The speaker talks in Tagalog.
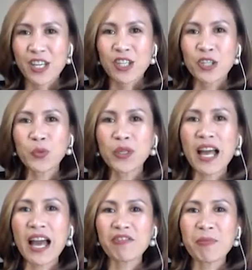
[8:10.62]
you will
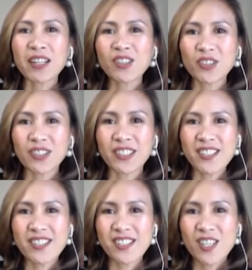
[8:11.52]
have
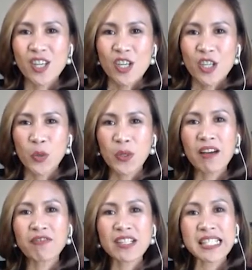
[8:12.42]
mentors, you will
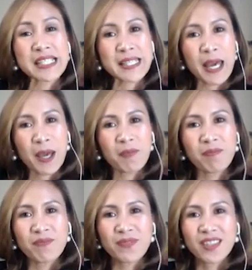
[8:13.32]
have a system